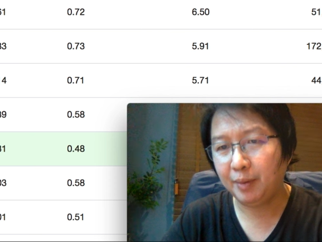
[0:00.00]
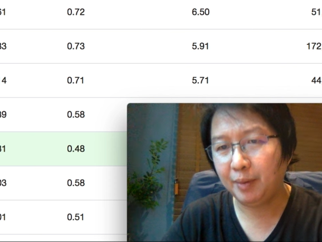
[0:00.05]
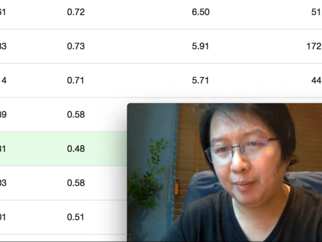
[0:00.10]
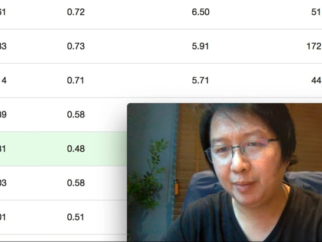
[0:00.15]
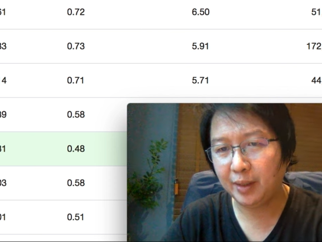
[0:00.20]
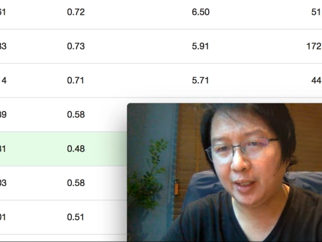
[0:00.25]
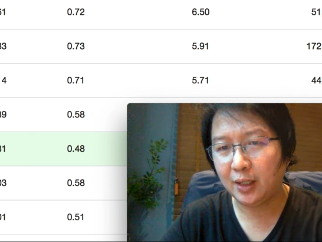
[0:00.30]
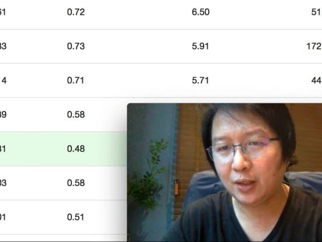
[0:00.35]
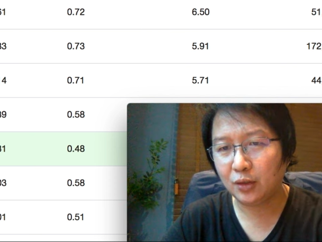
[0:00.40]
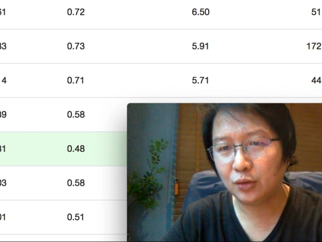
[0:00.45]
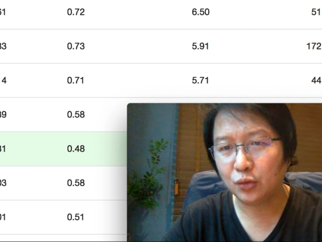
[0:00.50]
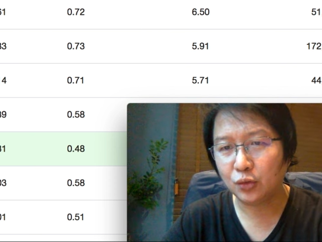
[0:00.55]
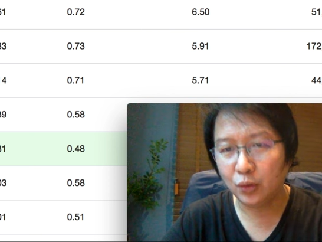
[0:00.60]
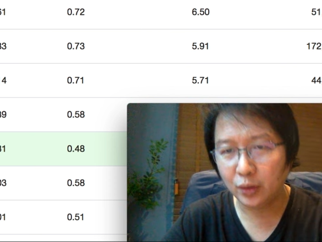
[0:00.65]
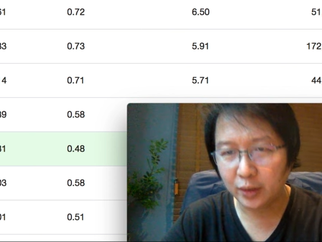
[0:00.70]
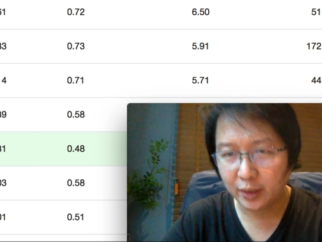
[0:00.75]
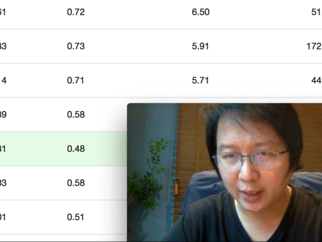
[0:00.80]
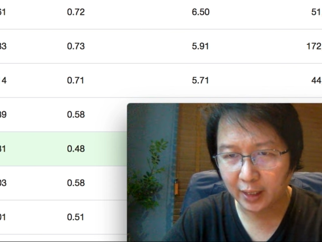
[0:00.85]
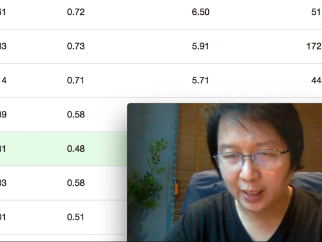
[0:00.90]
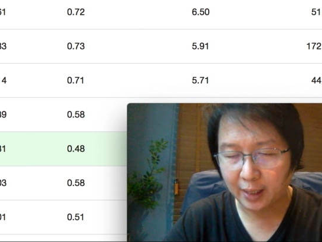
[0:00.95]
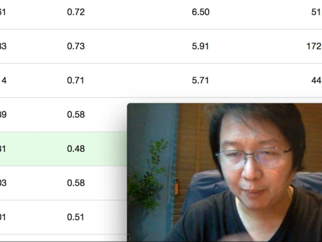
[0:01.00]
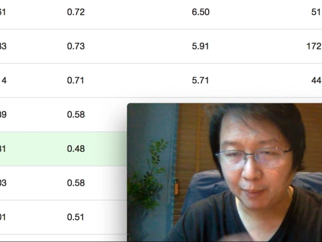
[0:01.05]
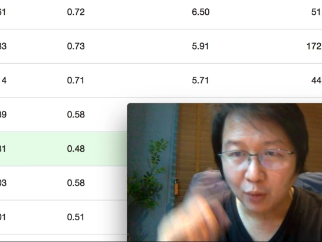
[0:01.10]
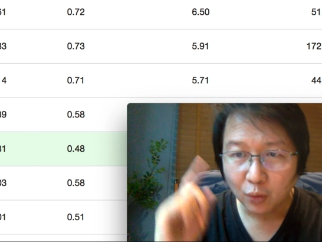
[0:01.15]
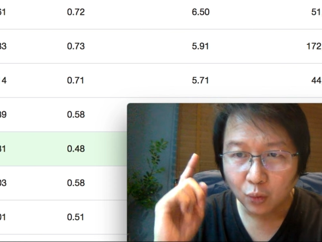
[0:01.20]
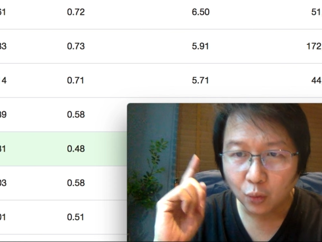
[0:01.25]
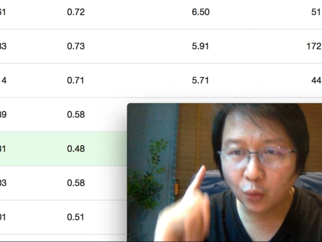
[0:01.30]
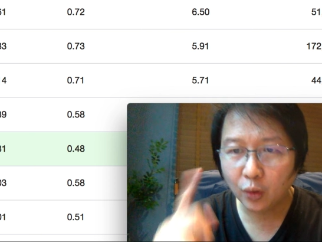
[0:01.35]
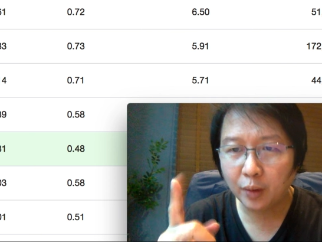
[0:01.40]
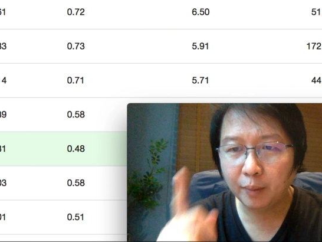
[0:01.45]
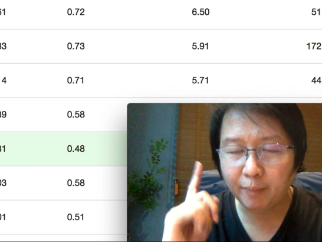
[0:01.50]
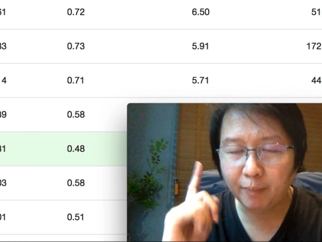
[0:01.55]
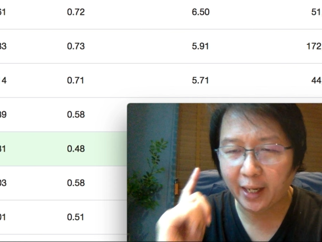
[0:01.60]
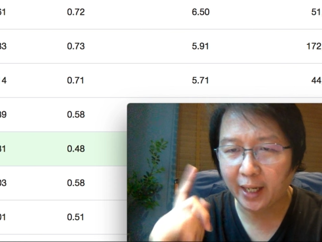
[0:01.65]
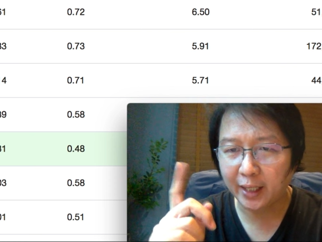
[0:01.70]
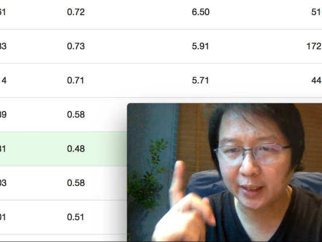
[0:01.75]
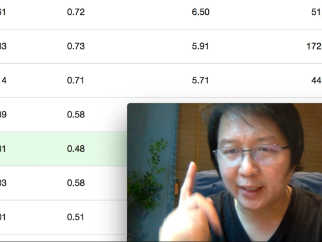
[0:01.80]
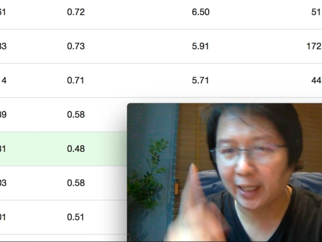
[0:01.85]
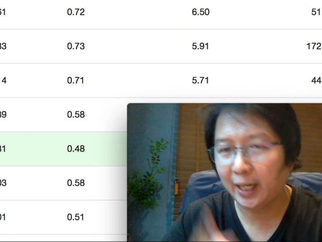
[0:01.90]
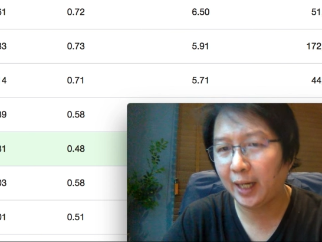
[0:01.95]
เพื่อนนักลงทุนนะครับหุ้นแบง
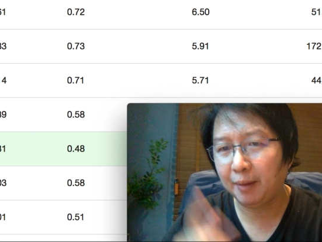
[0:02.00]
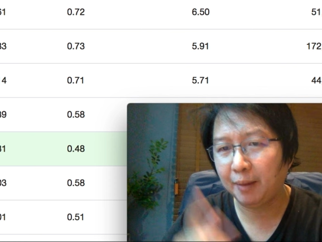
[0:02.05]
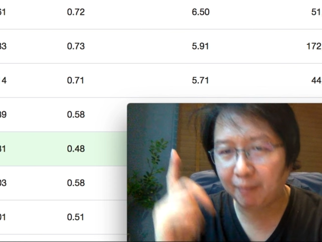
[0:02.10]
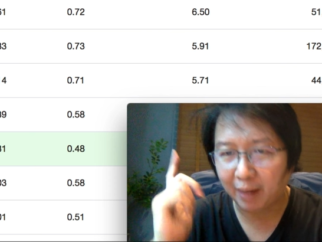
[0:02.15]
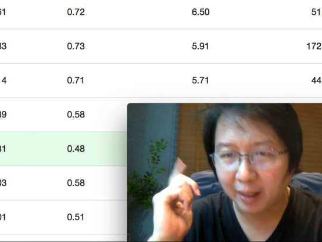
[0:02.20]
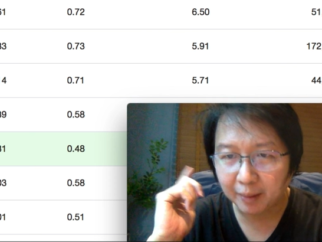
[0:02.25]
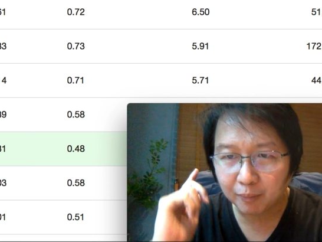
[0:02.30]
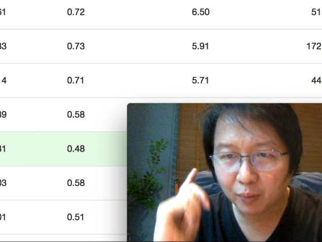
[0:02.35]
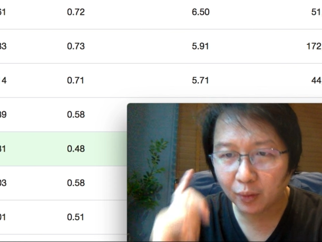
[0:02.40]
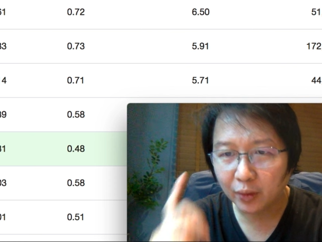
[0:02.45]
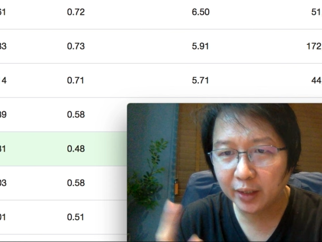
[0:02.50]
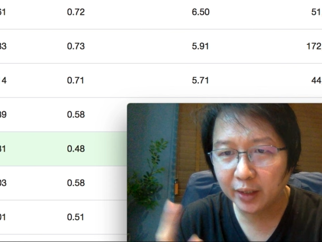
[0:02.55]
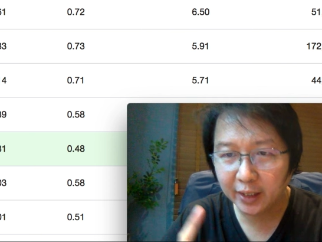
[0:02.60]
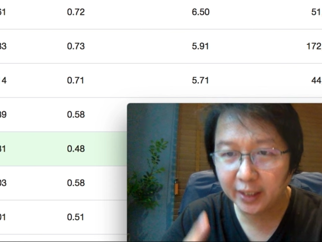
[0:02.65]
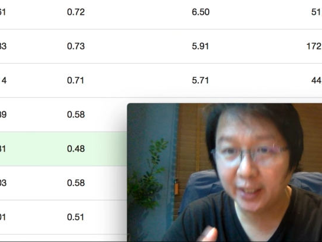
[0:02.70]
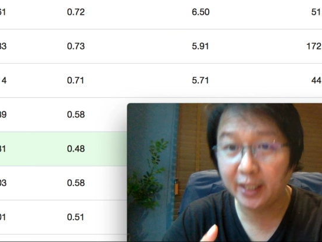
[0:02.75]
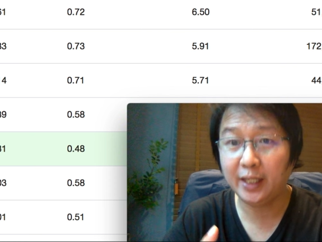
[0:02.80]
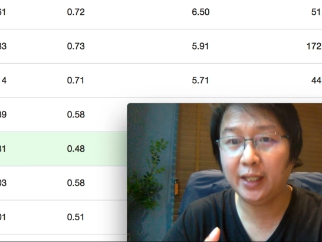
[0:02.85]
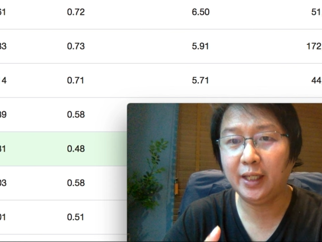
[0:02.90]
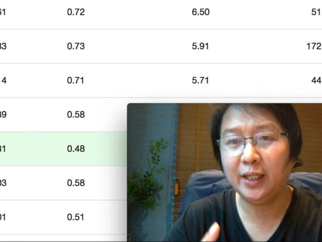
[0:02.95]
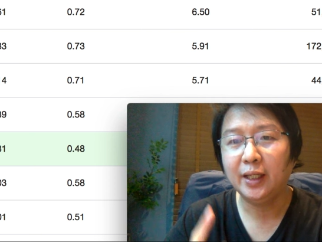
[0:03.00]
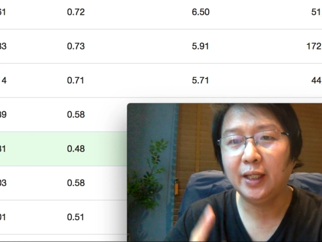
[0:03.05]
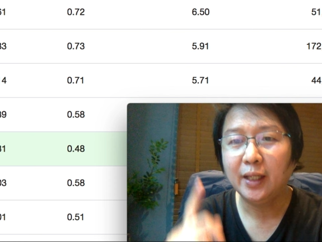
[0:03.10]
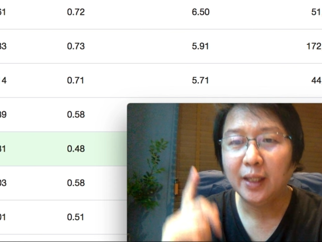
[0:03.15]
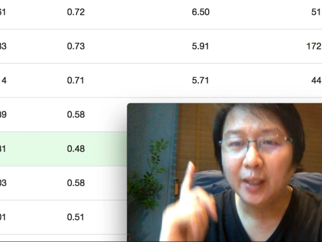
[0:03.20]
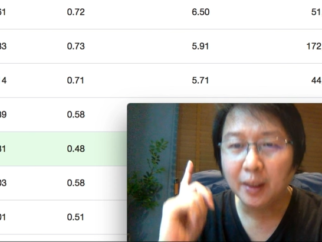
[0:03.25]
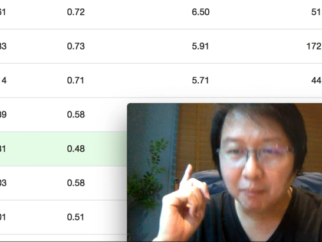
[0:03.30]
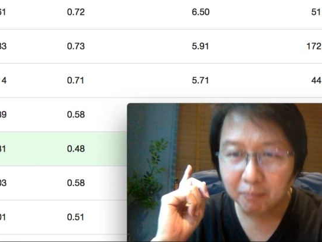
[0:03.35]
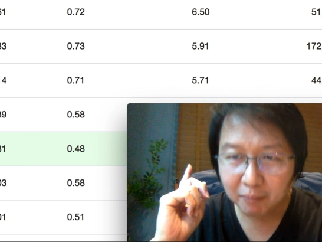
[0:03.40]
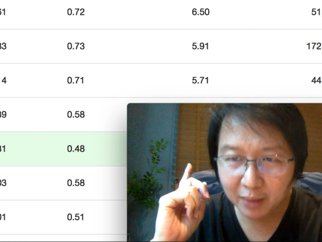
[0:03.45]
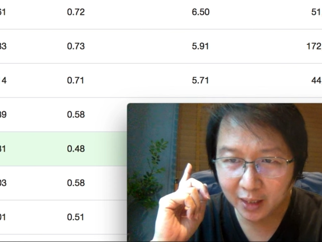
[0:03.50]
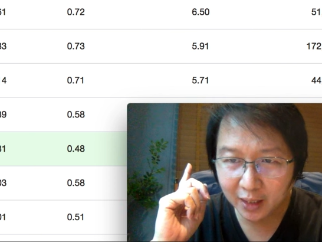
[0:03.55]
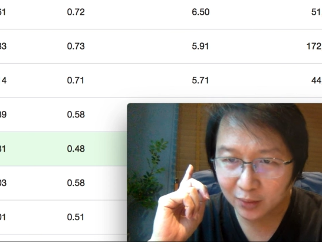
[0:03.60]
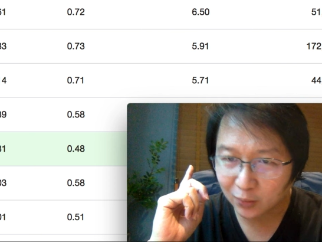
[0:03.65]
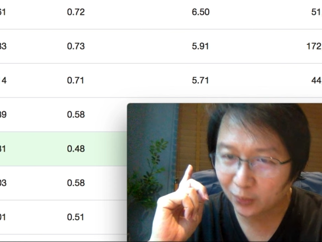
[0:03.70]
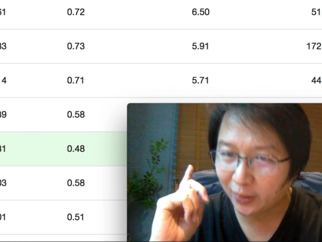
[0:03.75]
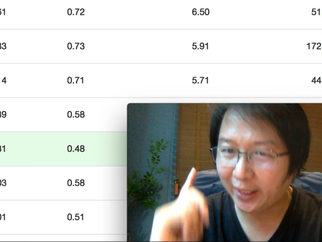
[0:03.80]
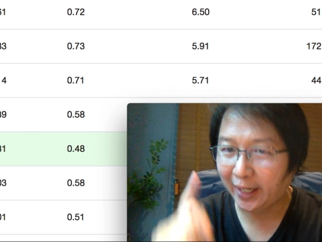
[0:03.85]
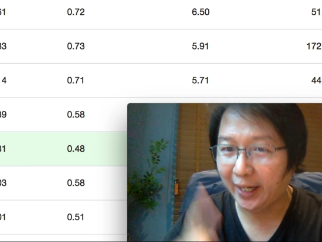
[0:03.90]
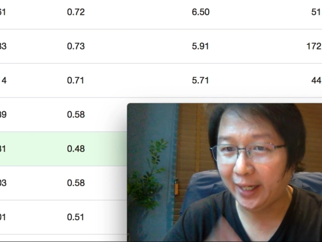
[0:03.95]
ก์ไทยปันผลดีๆมีตั
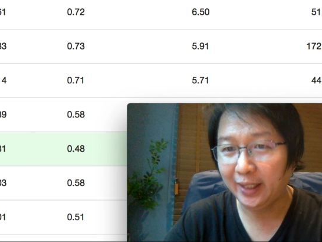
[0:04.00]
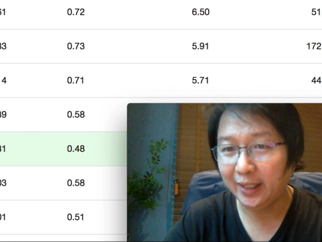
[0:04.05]
วไหน